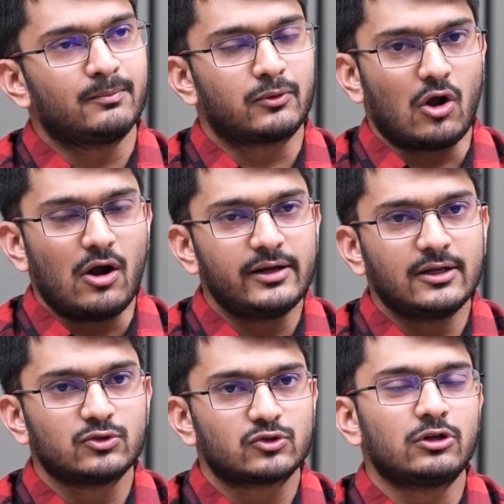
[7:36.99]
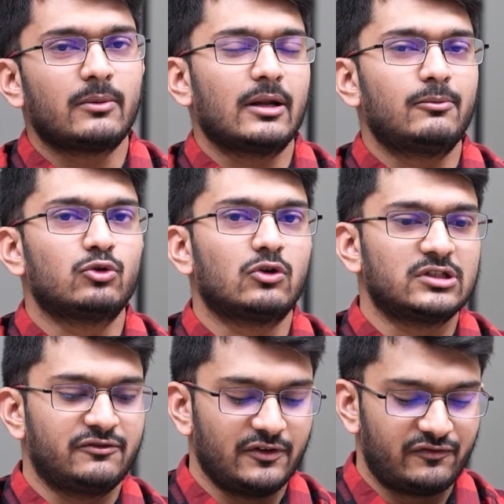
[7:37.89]
బ్రాడ్గా చూసుకుంటే మేడం టూ
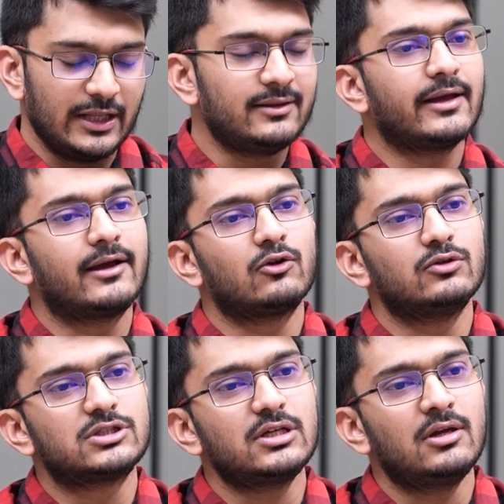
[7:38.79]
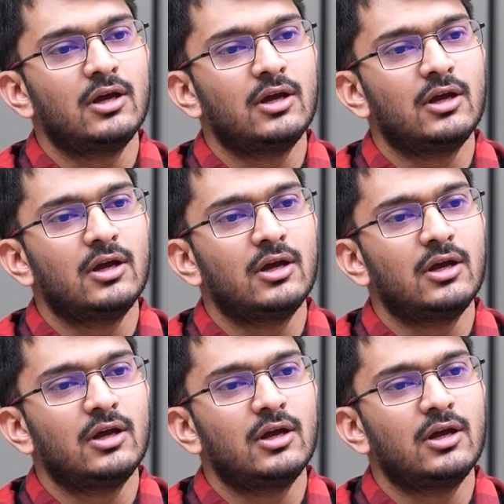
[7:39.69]
థౌజండ్ ఫిఫ్టీన్ దగ్గర నుంచి